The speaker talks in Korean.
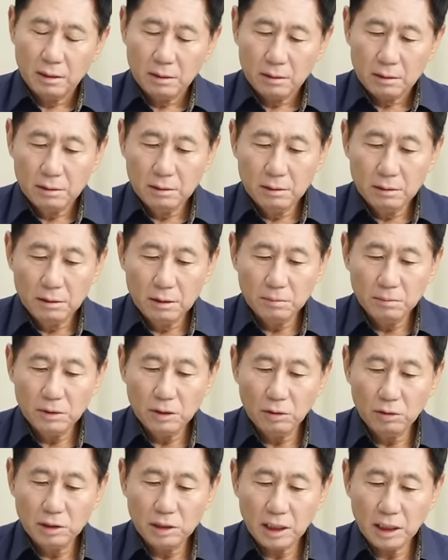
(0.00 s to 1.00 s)
그
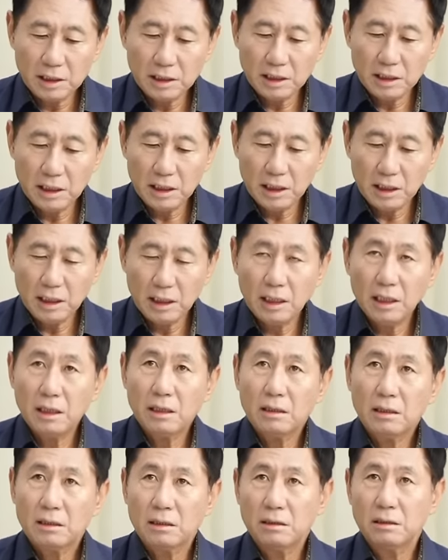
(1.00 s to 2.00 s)
흥미로운
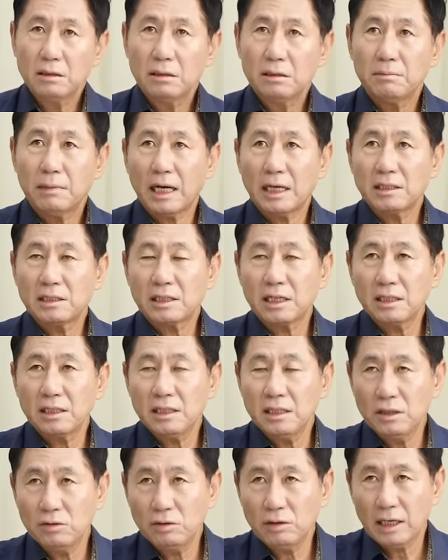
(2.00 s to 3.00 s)
사실이 그 만찬
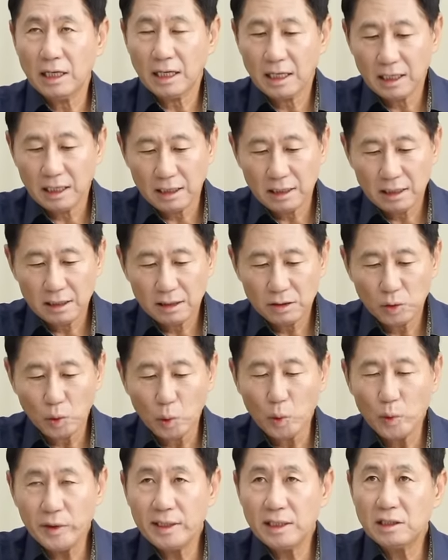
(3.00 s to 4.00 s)
이후에
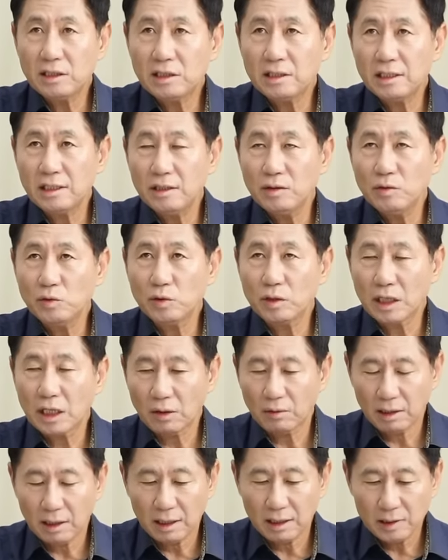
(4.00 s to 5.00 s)
소위
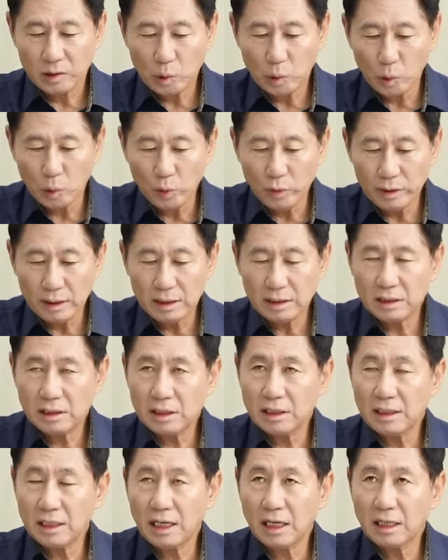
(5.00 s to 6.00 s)
친윤계와 소위
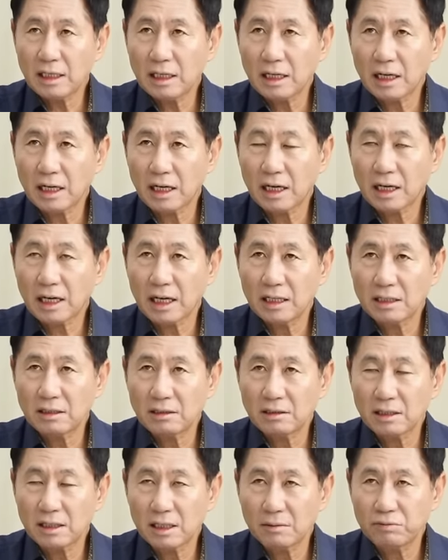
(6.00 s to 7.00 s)
친한계가
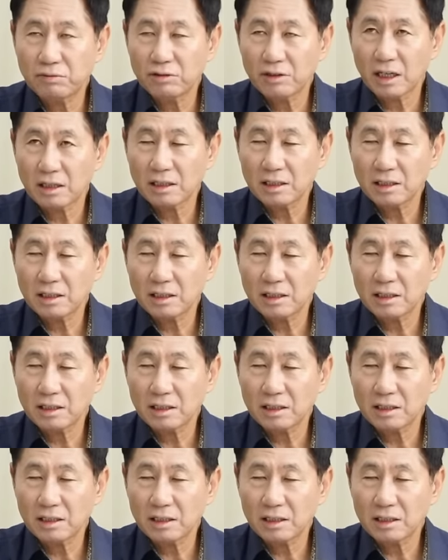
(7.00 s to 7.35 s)
갈등과 분화를